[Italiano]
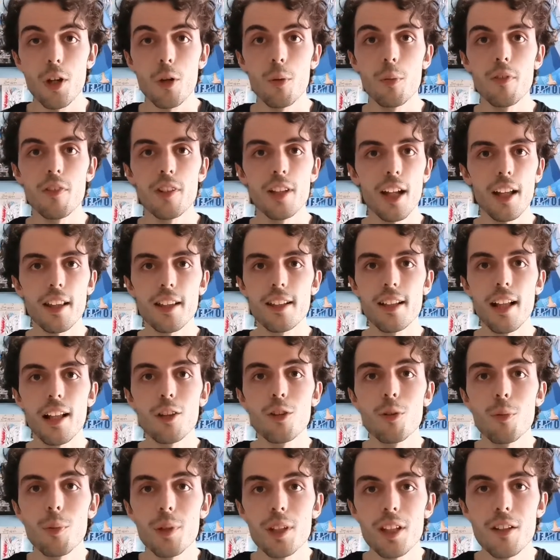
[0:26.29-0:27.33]
come vedrete dal
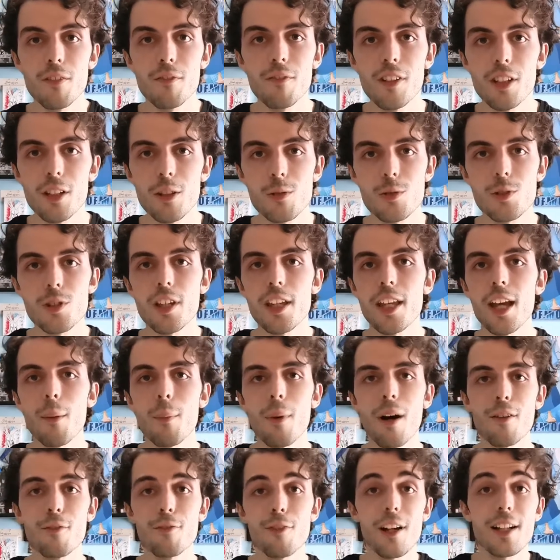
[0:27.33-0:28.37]
nome del video si
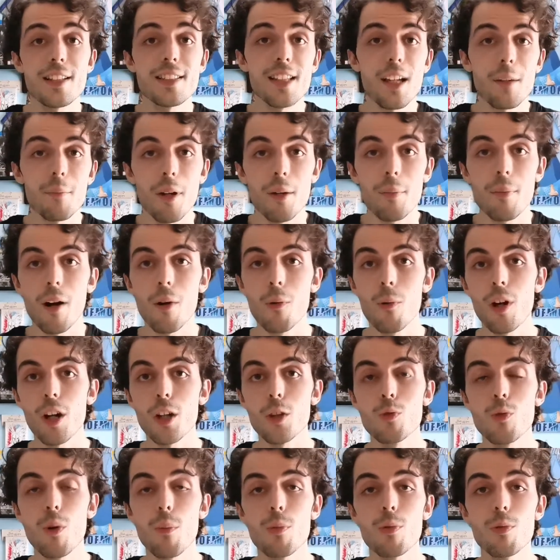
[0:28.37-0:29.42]
chiama Friends Are My Power
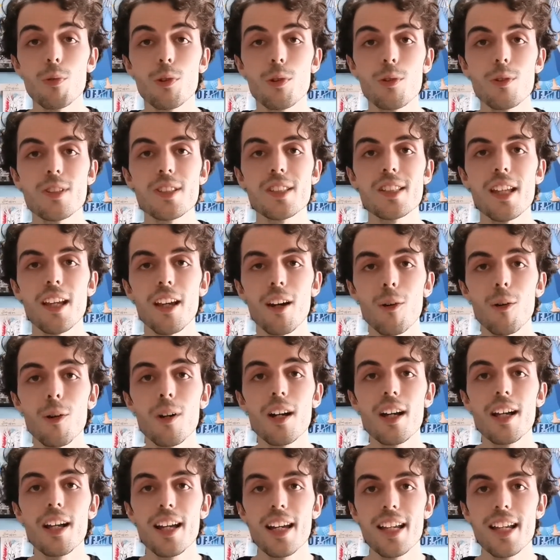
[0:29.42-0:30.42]
2.0